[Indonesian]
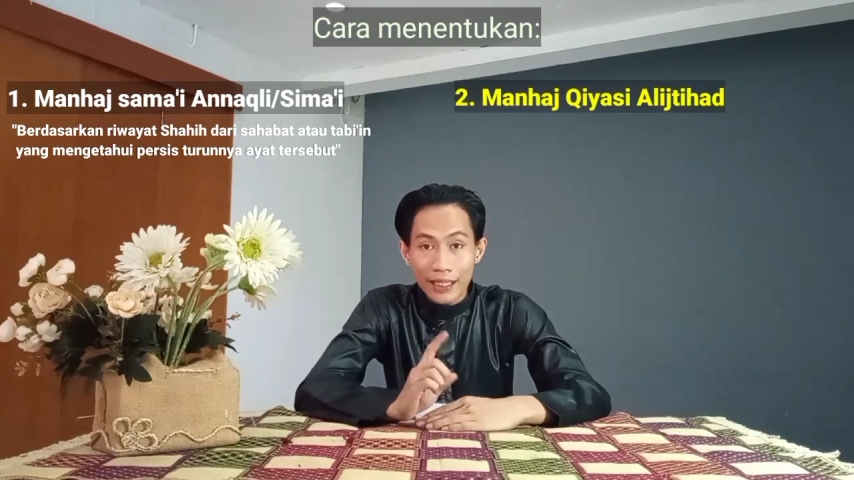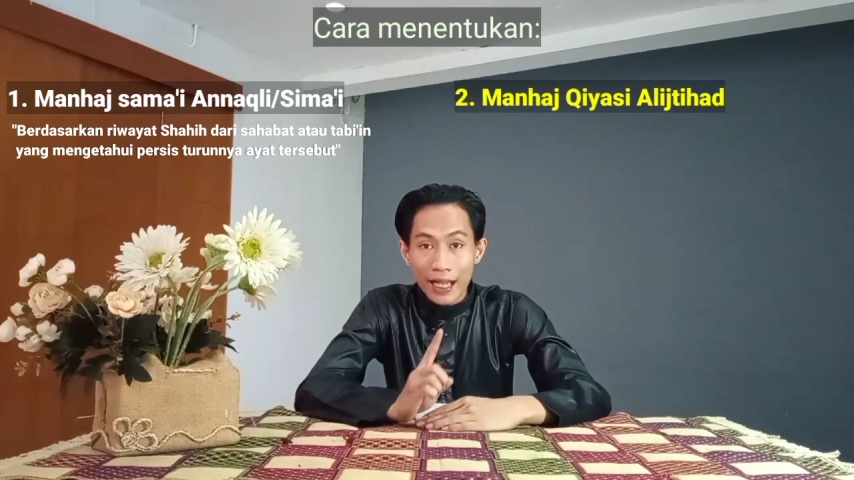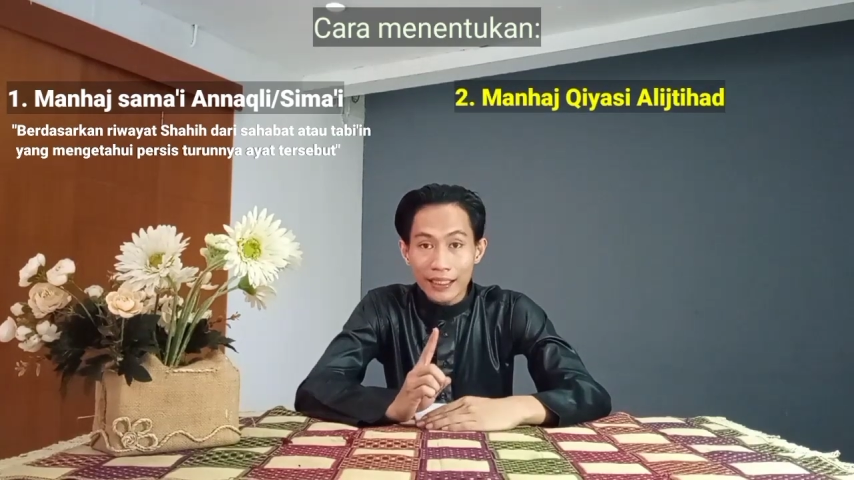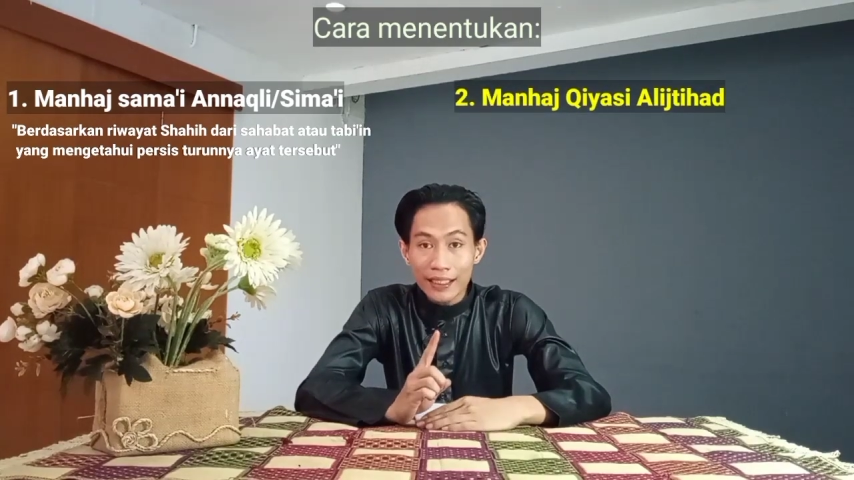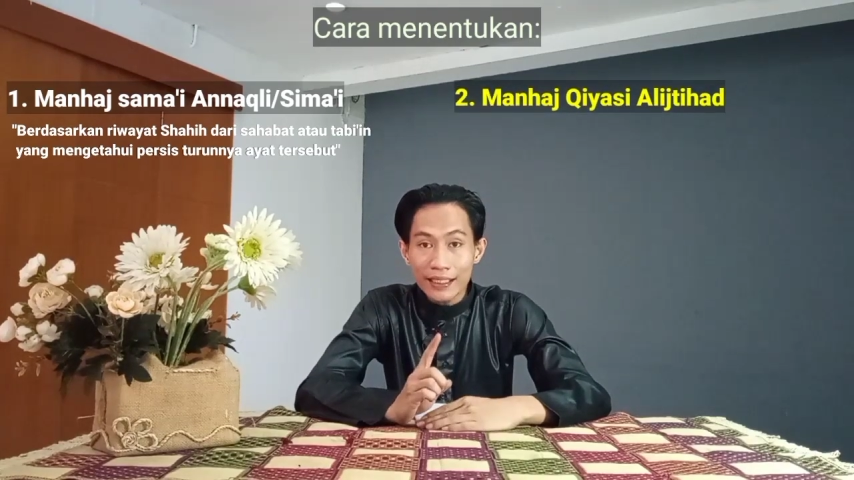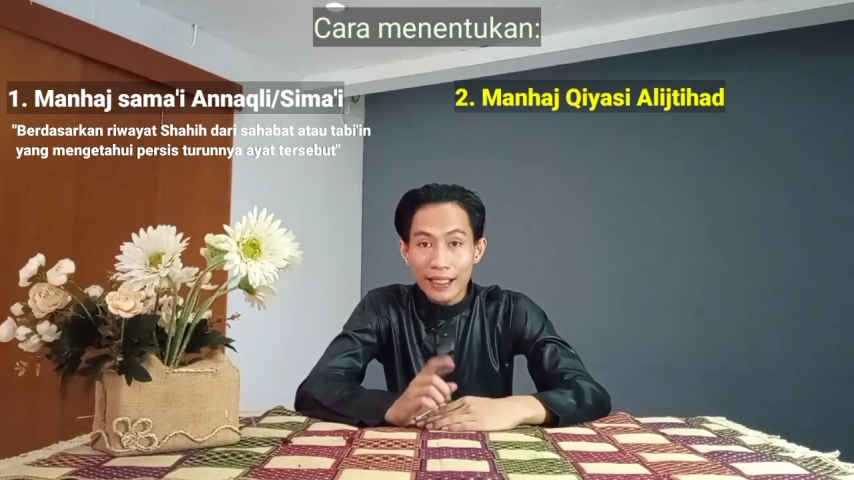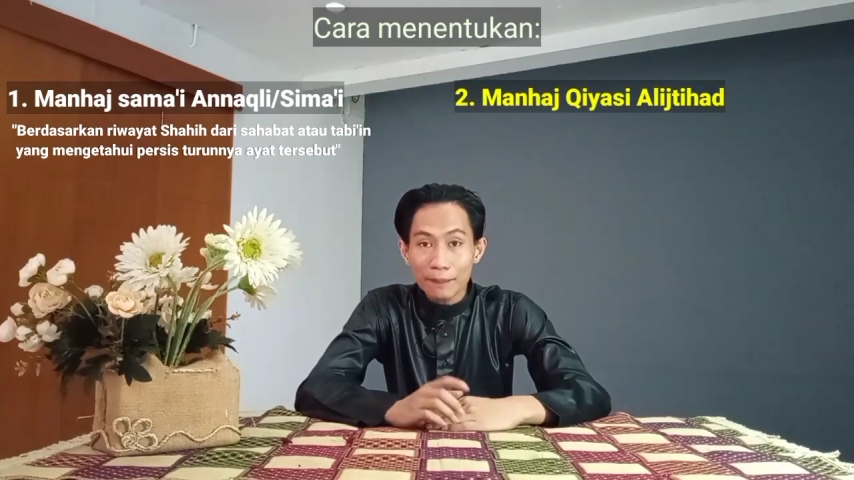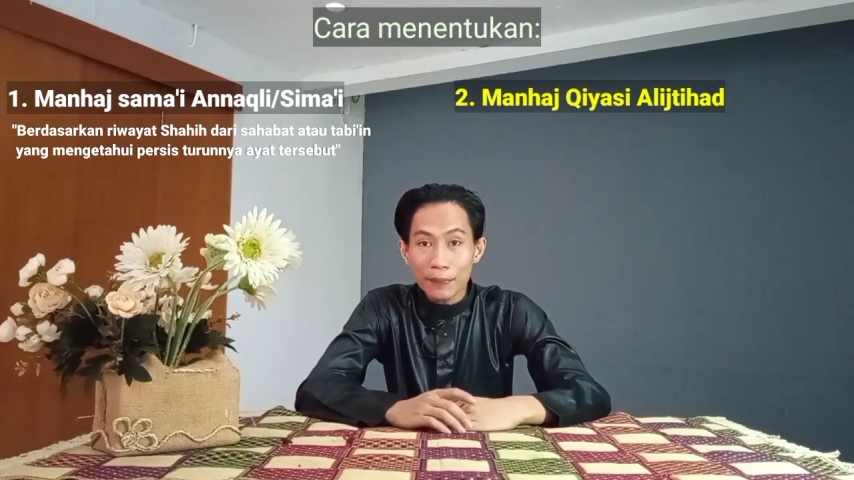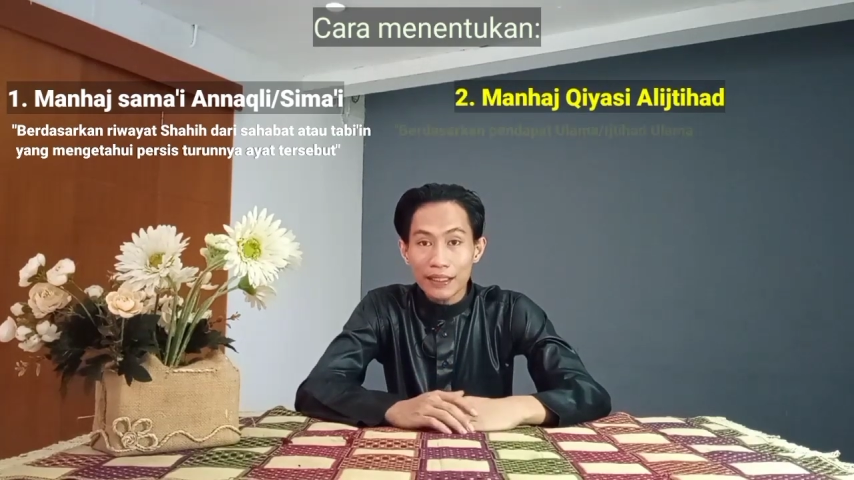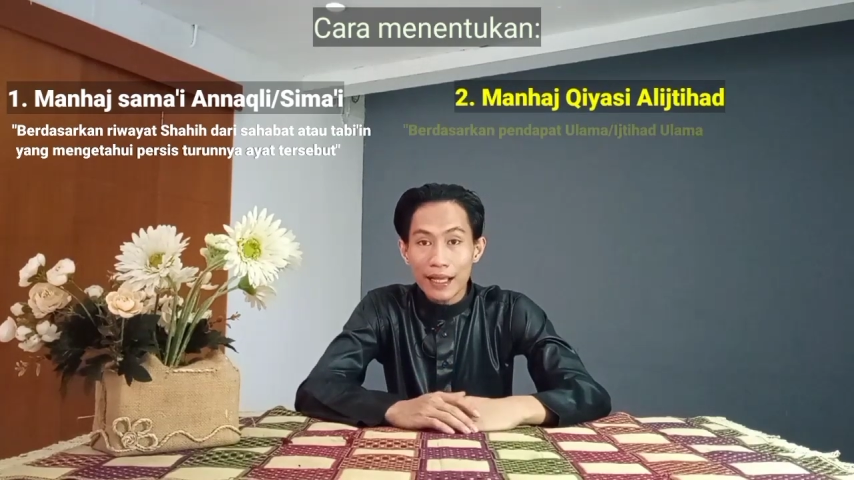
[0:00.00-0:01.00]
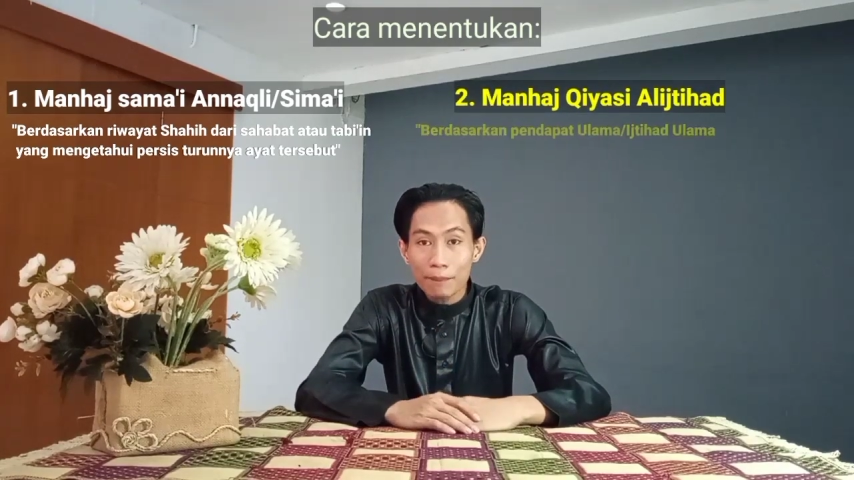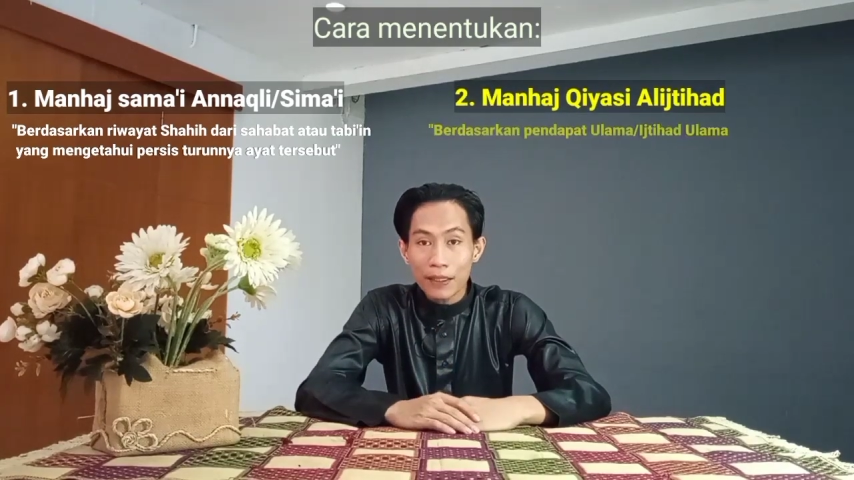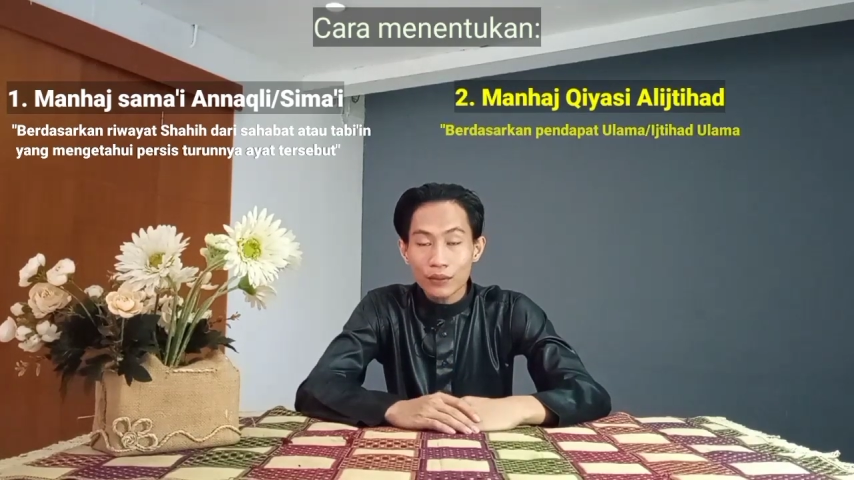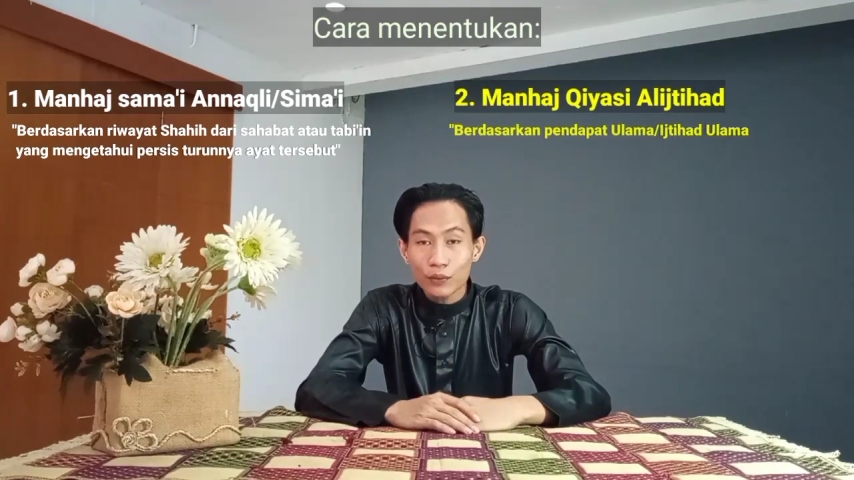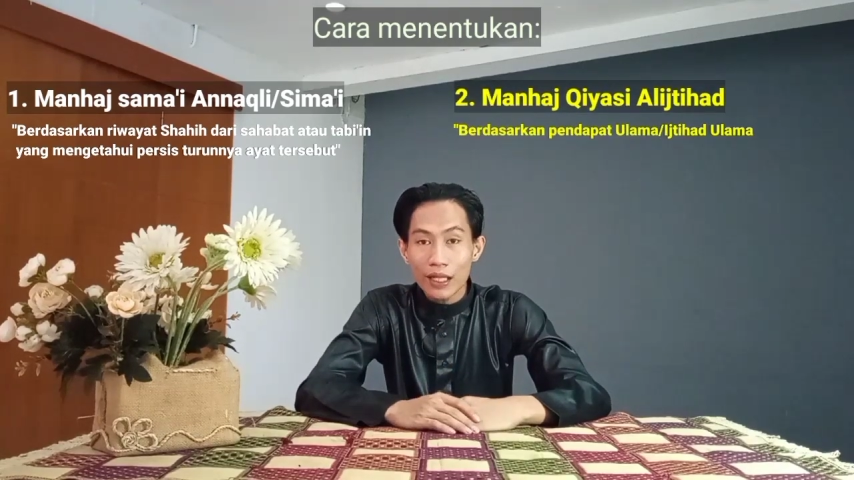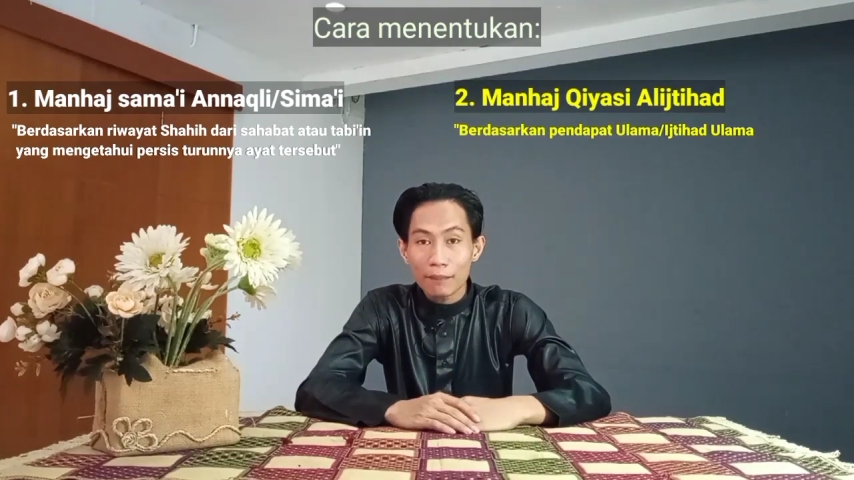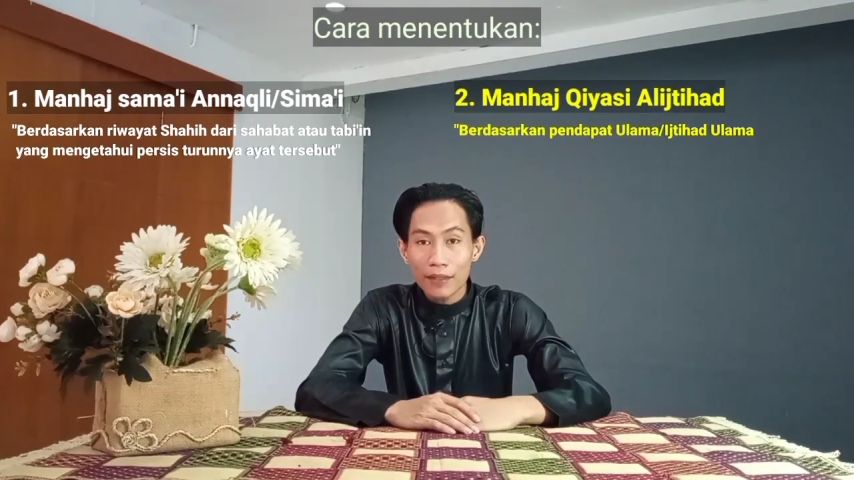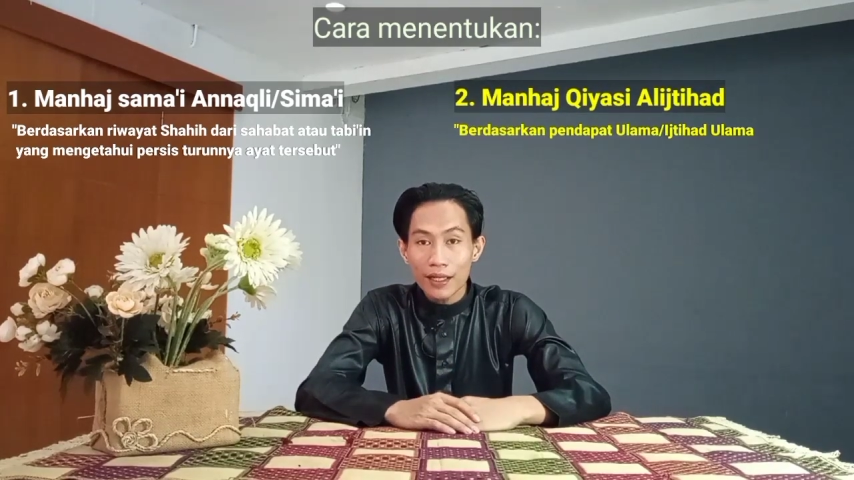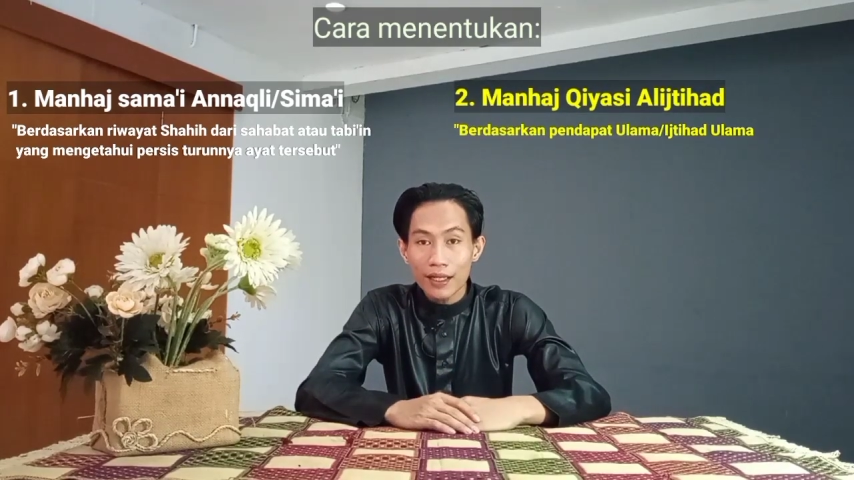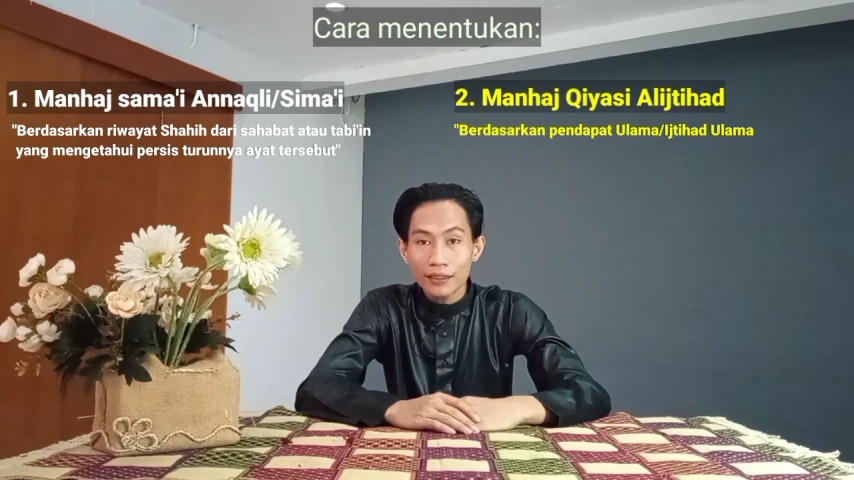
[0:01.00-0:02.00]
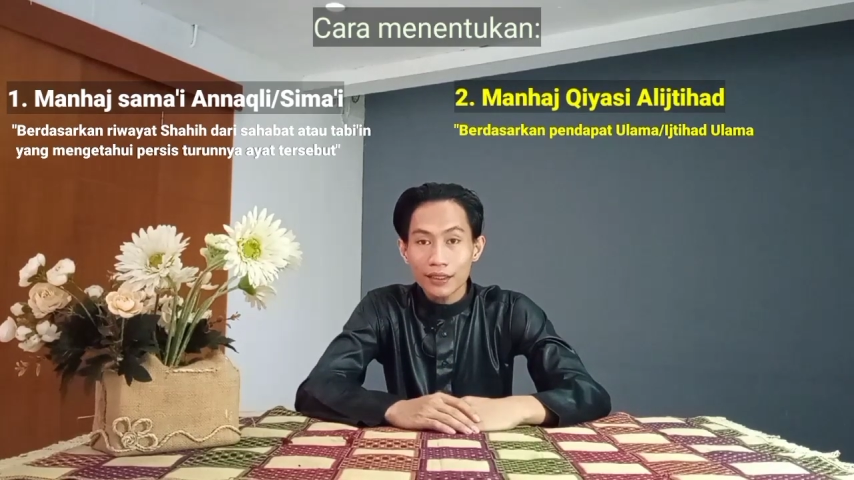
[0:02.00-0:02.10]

yakni dengan pendapat ulama